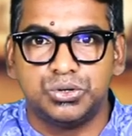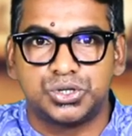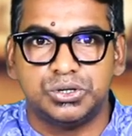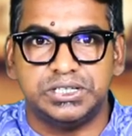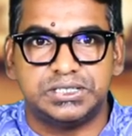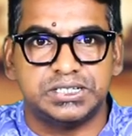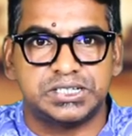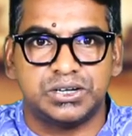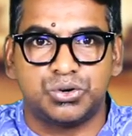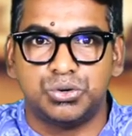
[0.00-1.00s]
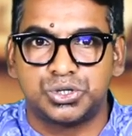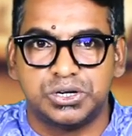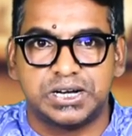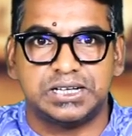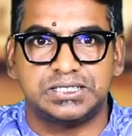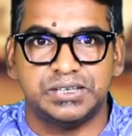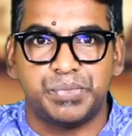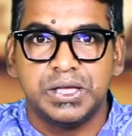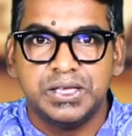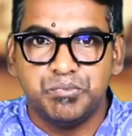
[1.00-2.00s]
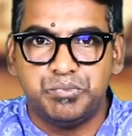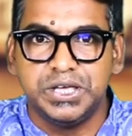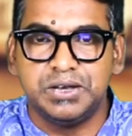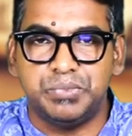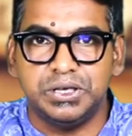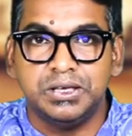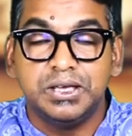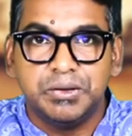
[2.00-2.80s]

কৌশল নিচ্ছে সেই কৌশলের কাছে বিএনপি